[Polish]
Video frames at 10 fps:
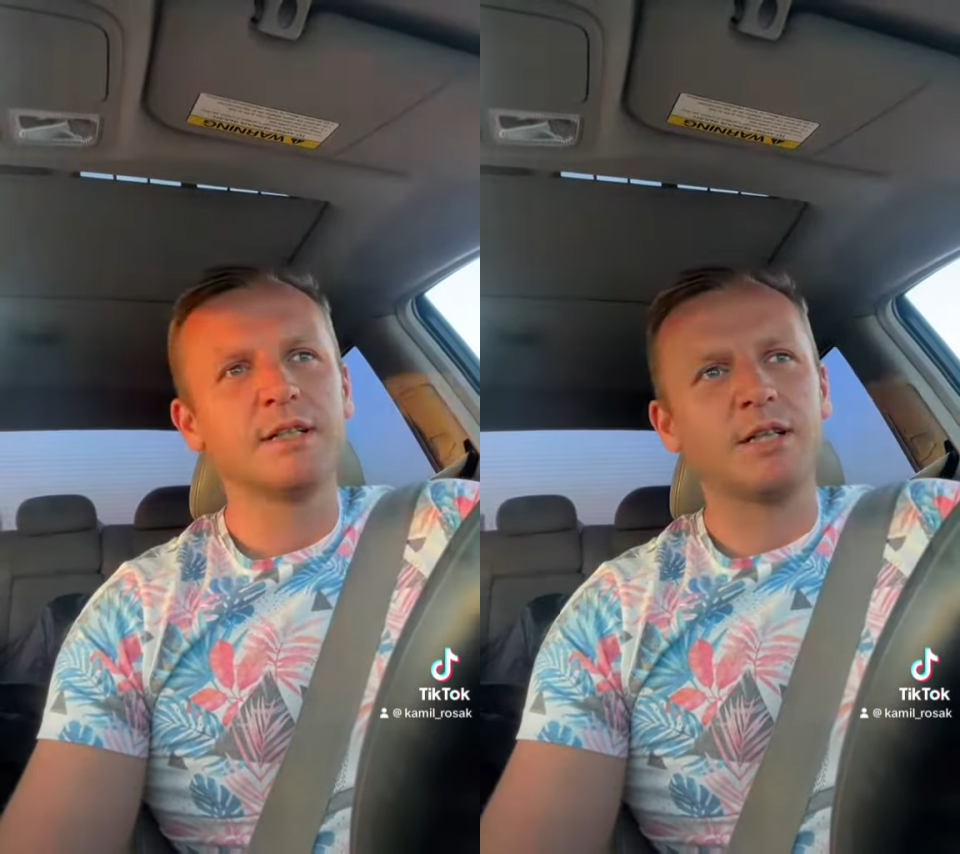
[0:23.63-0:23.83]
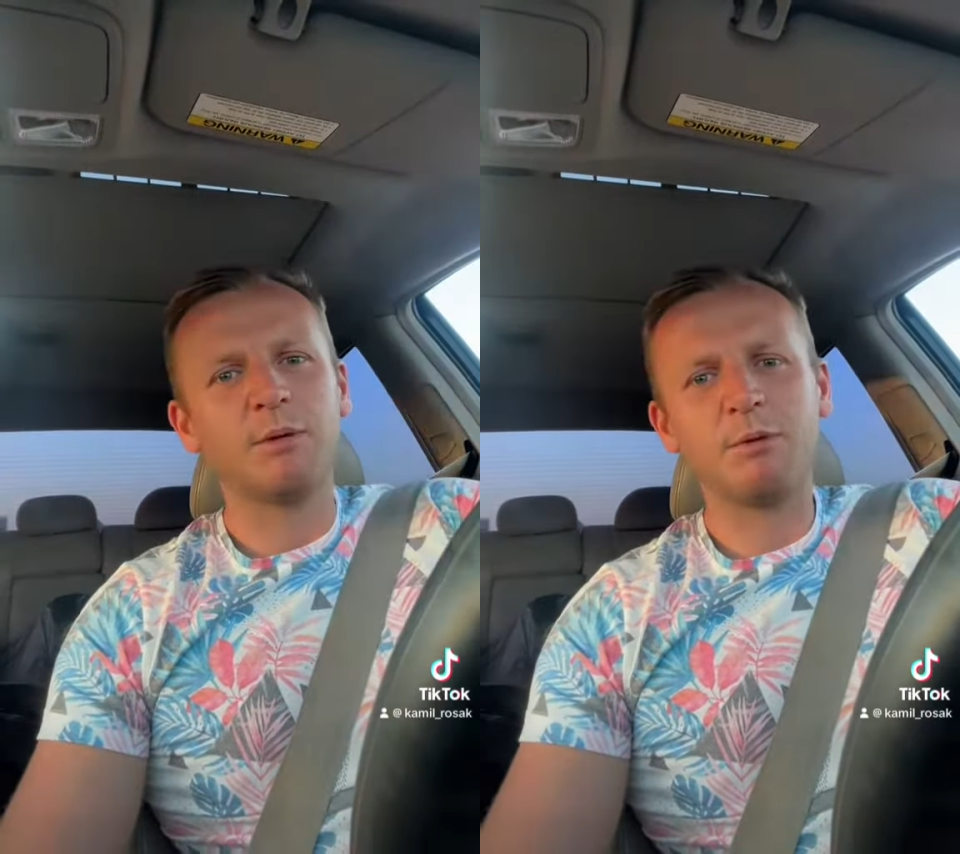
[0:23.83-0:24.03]

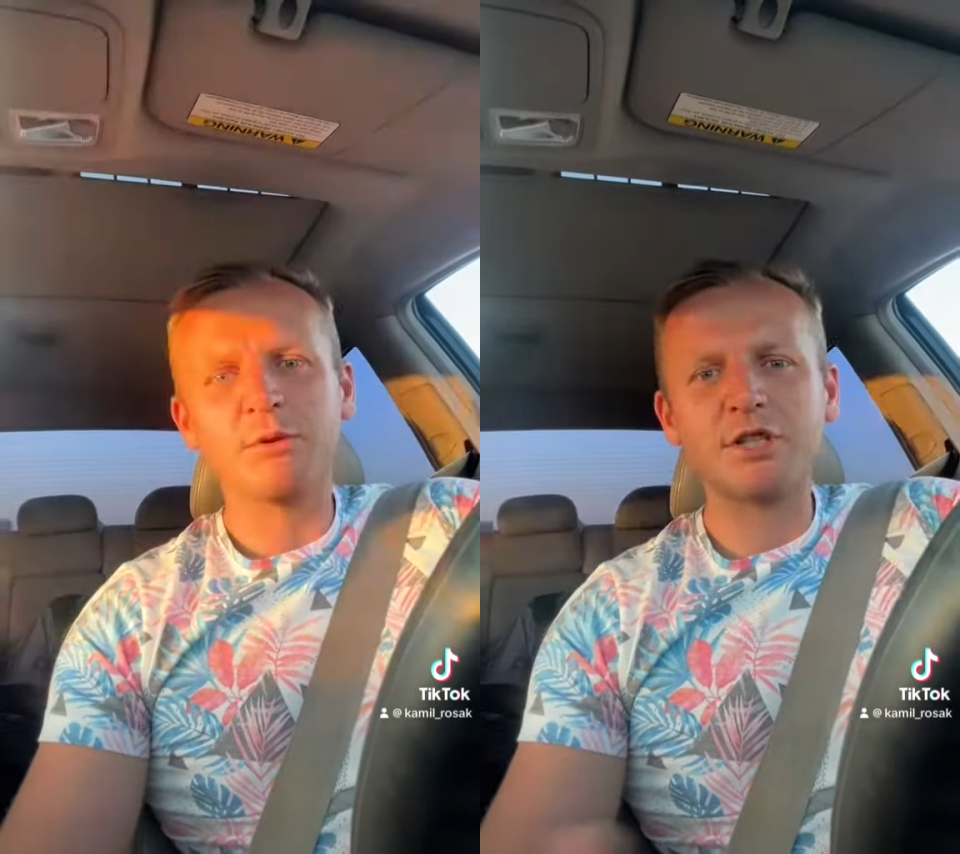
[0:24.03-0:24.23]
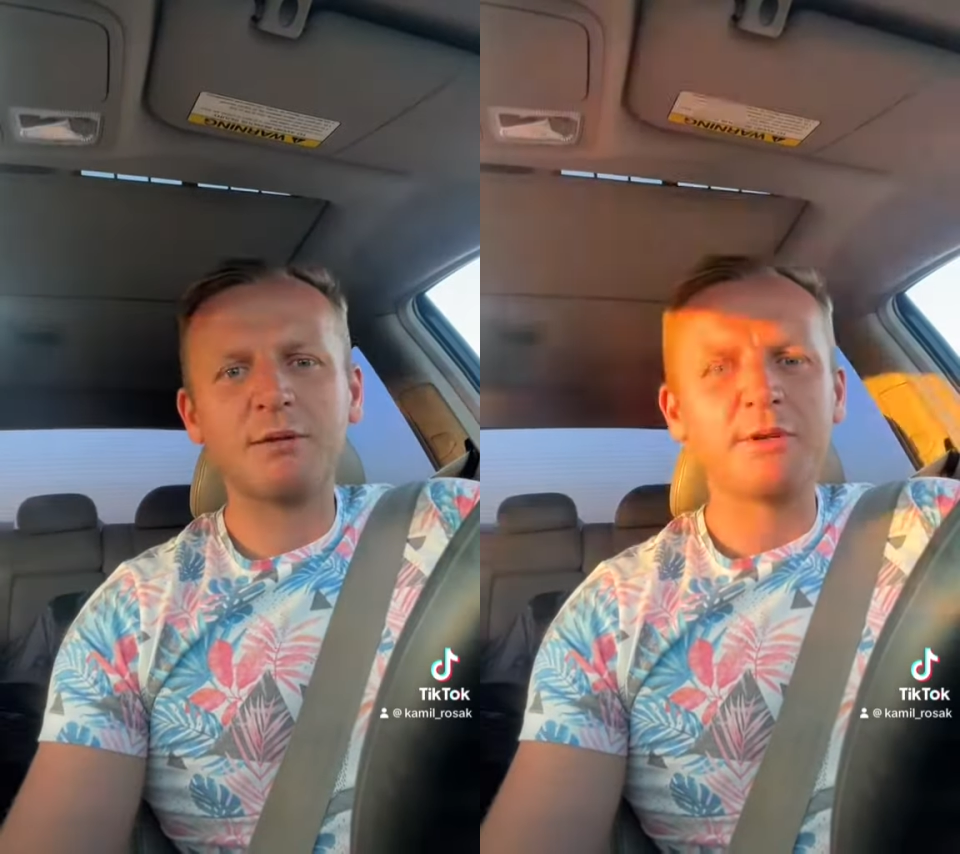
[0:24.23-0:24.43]
No bo
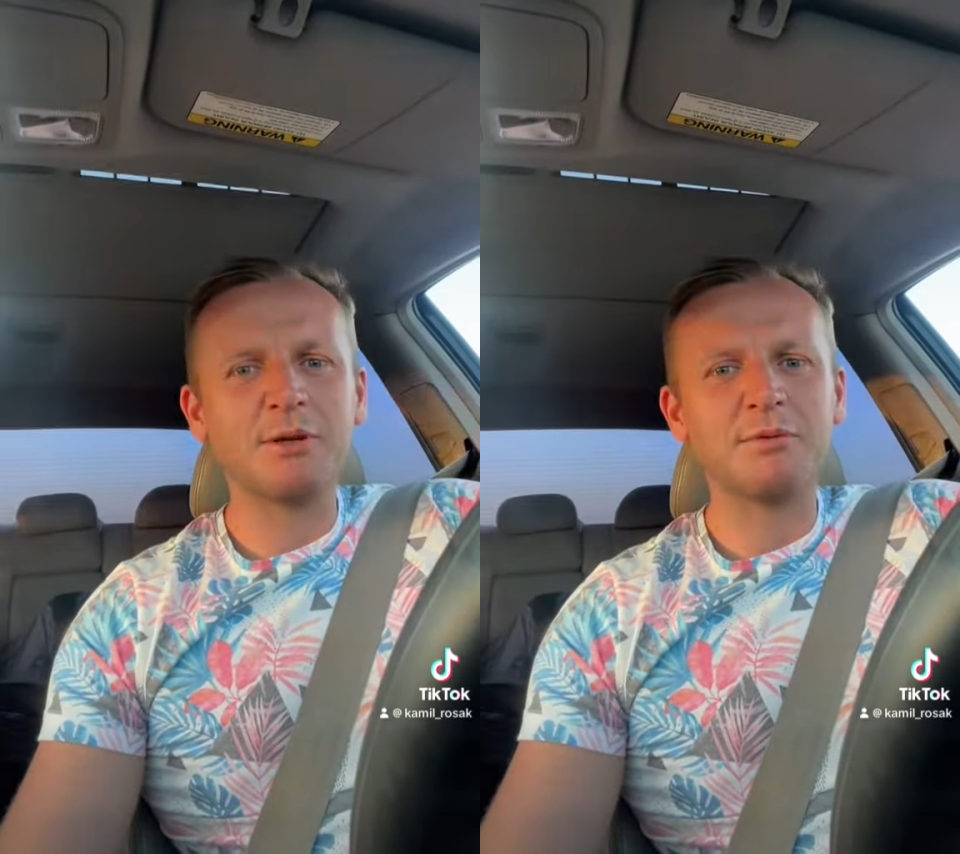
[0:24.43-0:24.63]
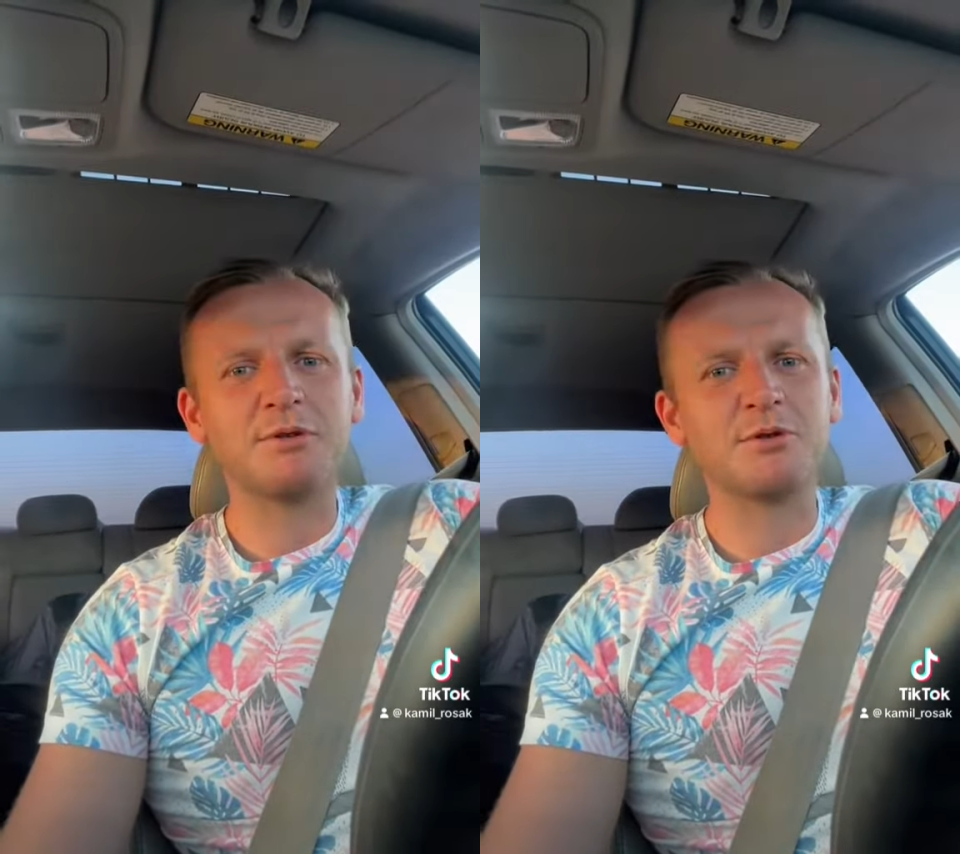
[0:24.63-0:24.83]
możemy
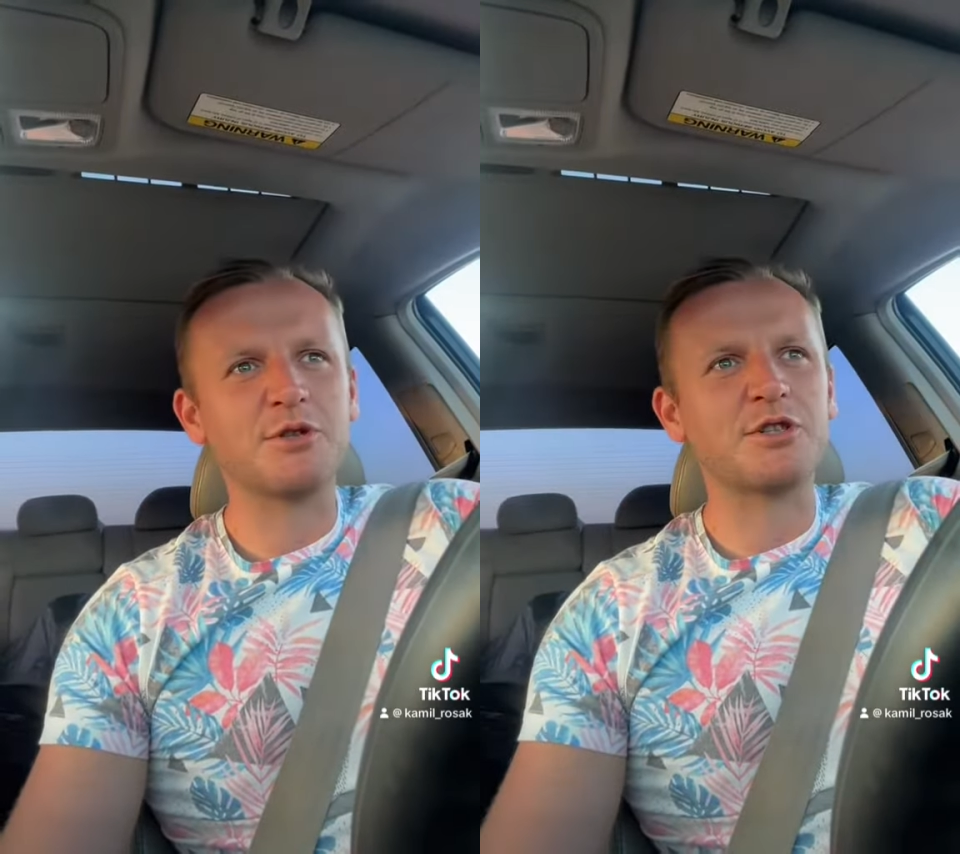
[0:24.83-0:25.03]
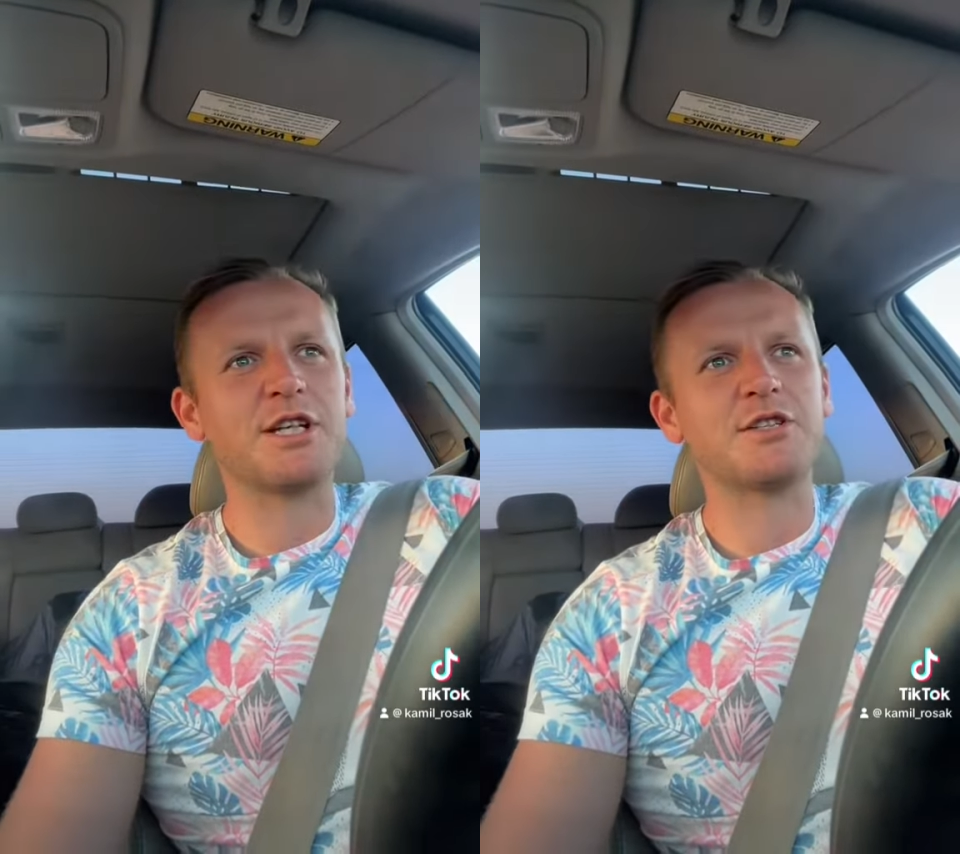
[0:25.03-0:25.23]
robić
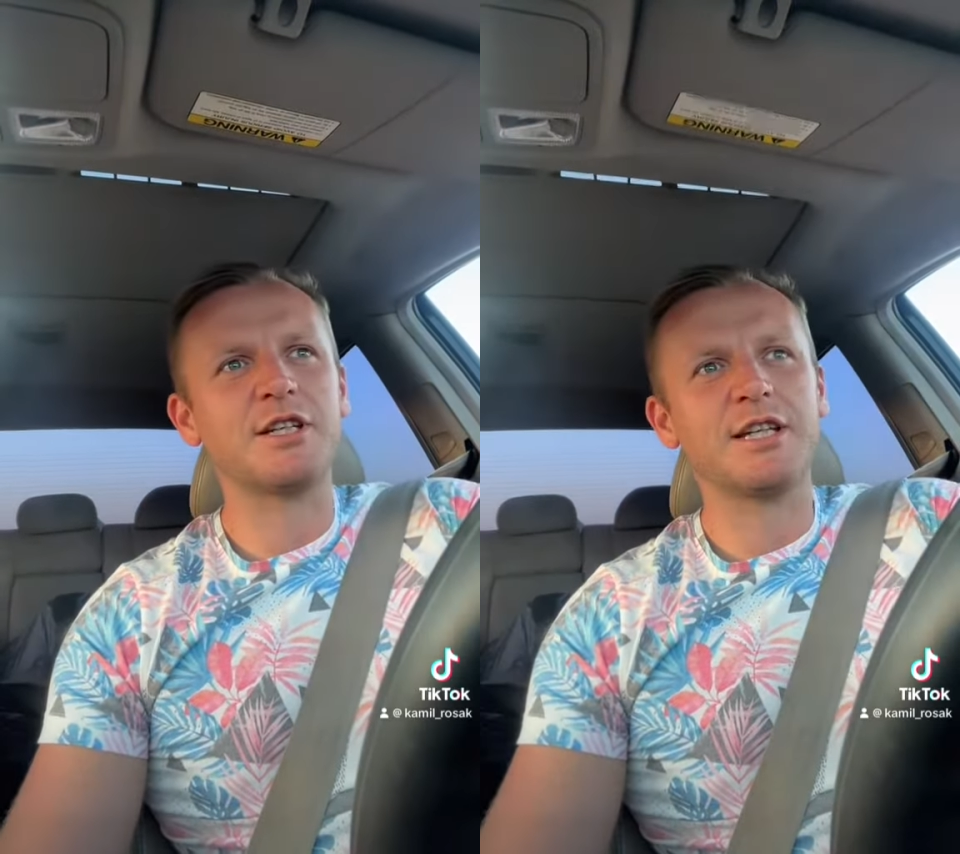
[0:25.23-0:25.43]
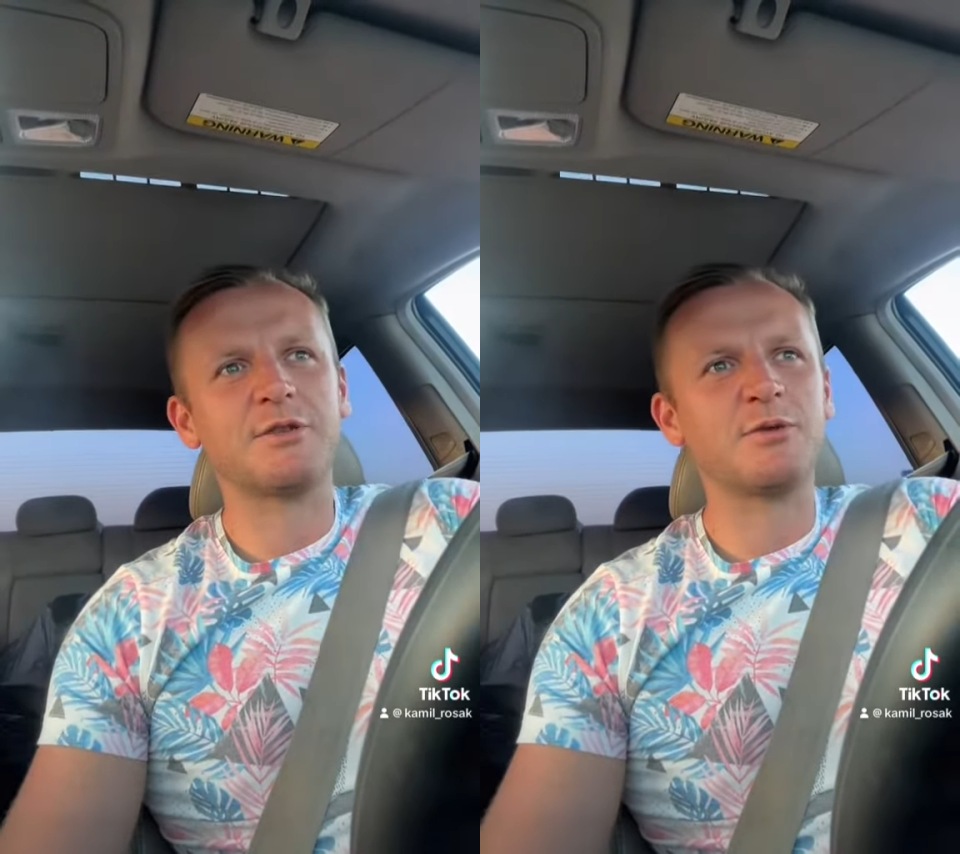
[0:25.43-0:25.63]
dużo rzeczy,